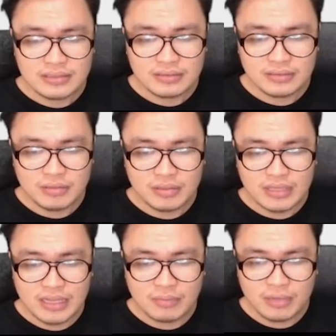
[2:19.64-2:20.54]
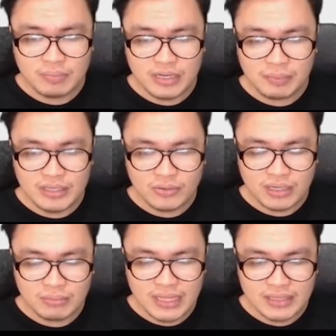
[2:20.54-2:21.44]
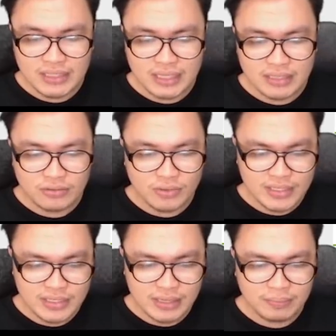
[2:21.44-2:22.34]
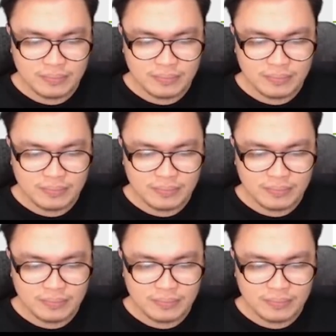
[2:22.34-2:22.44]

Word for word: Pero naman, tayo mga Pilipino, alam natin yan. Ano yung SM?